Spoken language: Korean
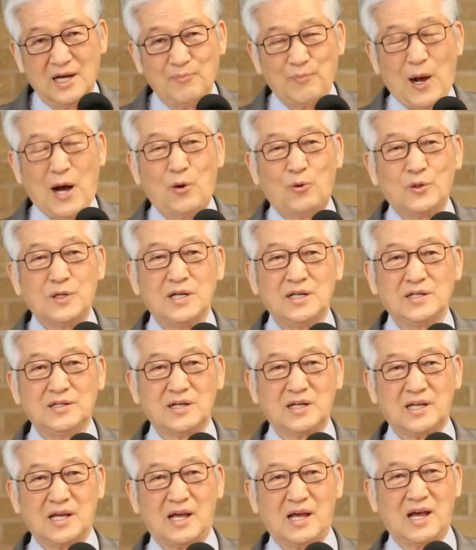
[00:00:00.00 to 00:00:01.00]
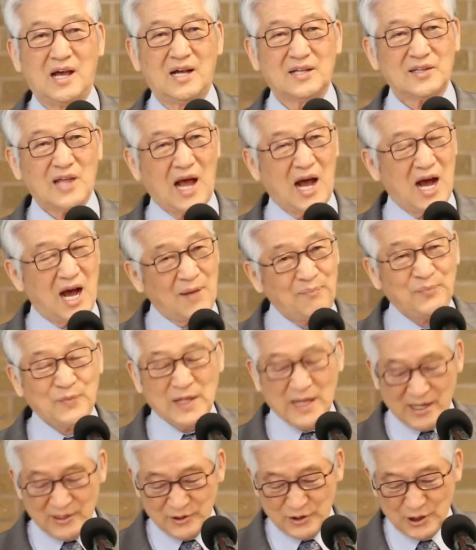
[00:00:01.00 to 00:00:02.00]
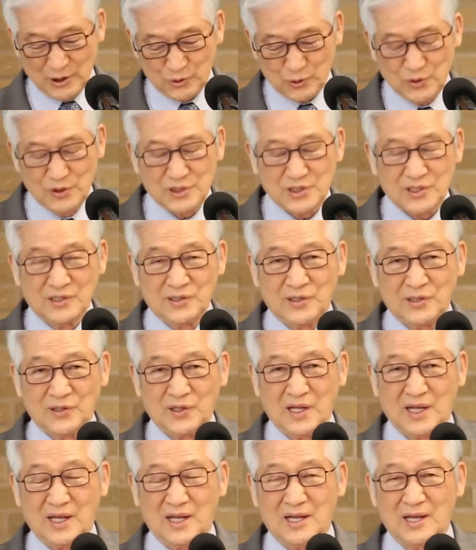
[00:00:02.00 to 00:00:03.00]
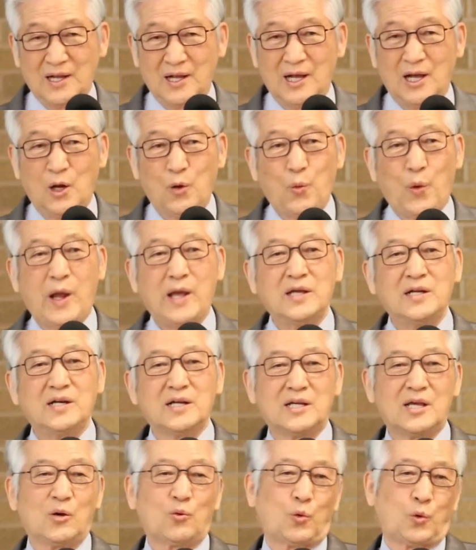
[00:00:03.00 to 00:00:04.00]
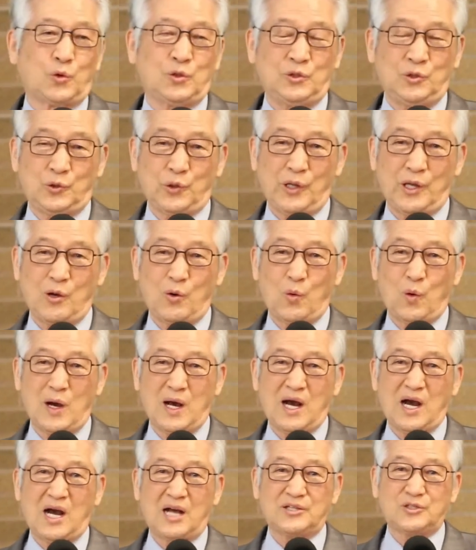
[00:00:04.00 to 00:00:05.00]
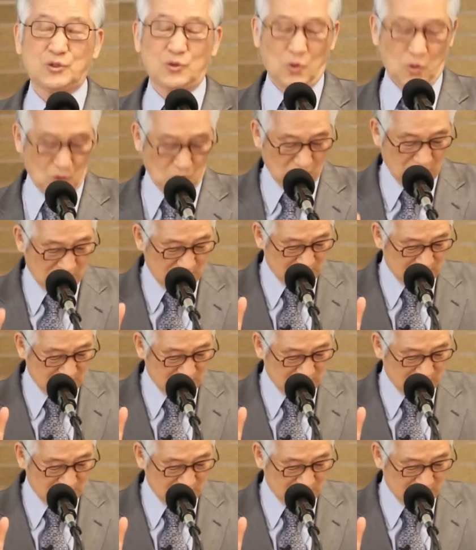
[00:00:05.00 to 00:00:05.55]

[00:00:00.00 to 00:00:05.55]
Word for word: 바울이 이렇게 담대한 적도 있었는데 왜 이렇게 고린도에 와가지고